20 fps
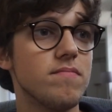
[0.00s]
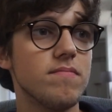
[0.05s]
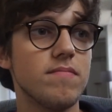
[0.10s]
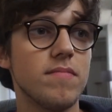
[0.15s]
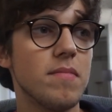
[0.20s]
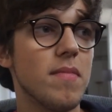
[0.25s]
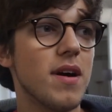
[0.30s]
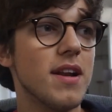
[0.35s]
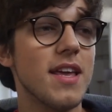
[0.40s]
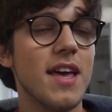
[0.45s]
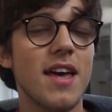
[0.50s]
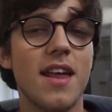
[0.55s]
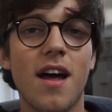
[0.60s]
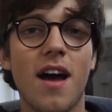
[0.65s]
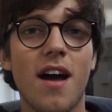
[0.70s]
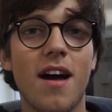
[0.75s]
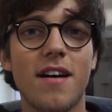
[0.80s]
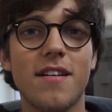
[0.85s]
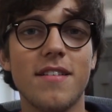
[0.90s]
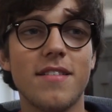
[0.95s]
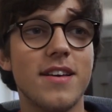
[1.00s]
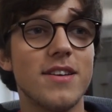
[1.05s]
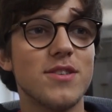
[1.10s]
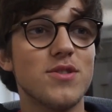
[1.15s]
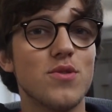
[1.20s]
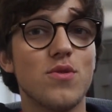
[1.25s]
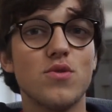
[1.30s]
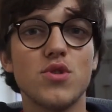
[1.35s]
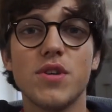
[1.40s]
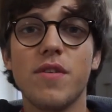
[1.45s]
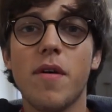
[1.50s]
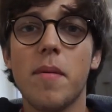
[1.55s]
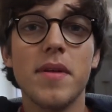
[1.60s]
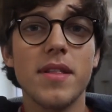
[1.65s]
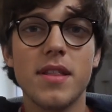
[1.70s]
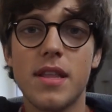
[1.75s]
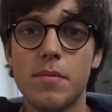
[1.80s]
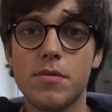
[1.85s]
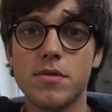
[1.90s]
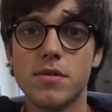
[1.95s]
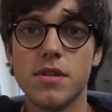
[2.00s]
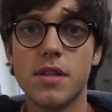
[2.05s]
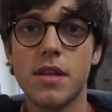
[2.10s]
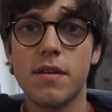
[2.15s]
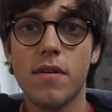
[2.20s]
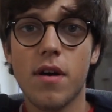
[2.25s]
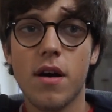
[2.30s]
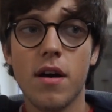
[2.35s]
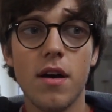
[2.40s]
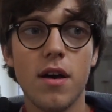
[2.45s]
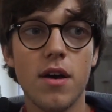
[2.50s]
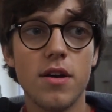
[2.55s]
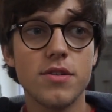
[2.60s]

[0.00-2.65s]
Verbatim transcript: in maniera esclusivamente positiva,